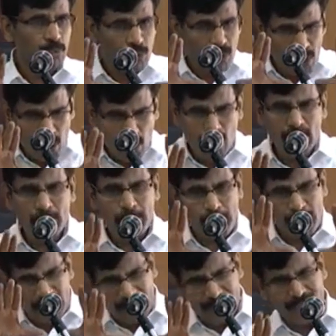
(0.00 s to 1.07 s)
உங்களோடு
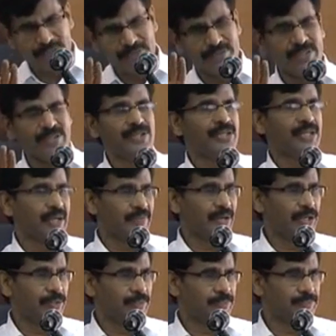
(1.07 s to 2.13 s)
பழக்கத்தில் இருக்க
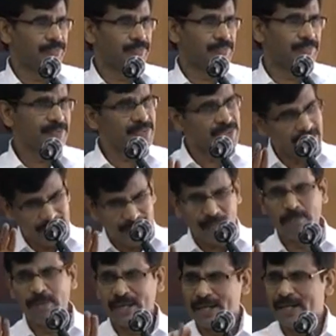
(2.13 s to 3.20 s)
வேண்டும் சில
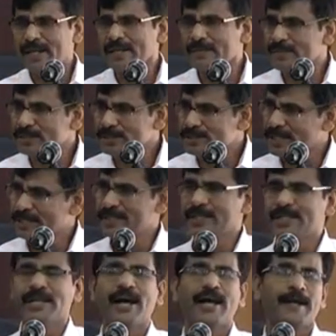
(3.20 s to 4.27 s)
நண்பர்கள் என்னை வந்து
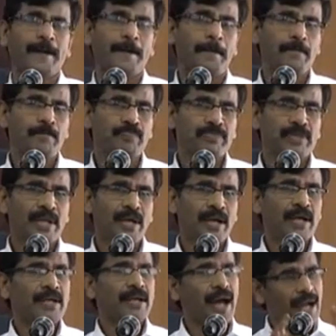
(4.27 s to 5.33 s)
சந்திக்கிறார்கள்
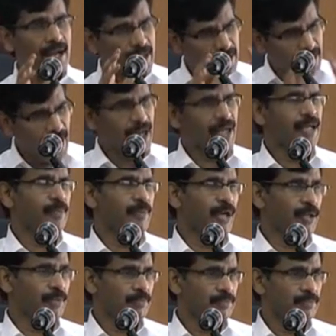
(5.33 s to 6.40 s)
நாங்கள் நான்கு
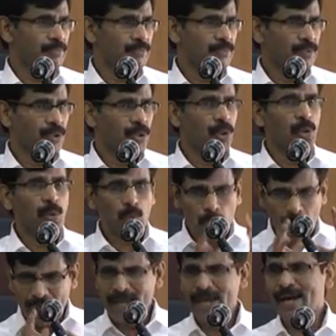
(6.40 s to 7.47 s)
பேரும்
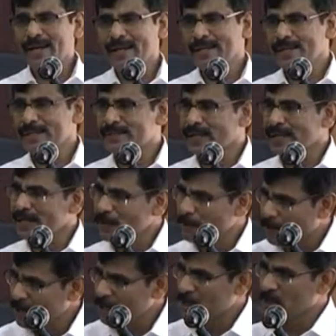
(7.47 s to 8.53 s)
ஒரே அறையில் தங்கி
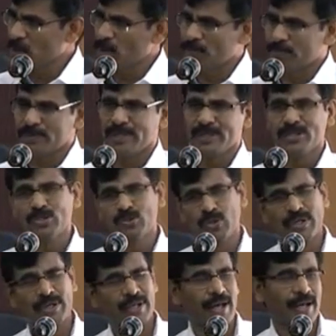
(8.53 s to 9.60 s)
படிக்கிறோம் என்று
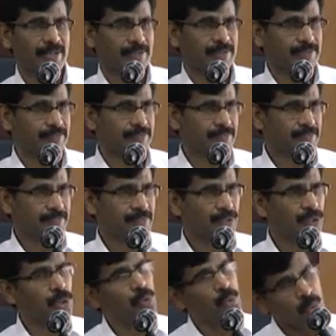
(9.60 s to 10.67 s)
சொல்லுகிறார்கள்
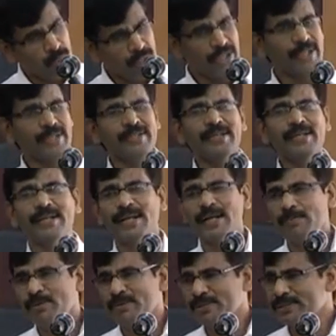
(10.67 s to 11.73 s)
ஊரிலிருந்து
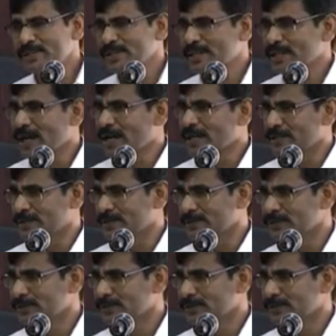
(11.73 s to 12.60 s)
கிளம்பி வந்திருக்கிறார்கள்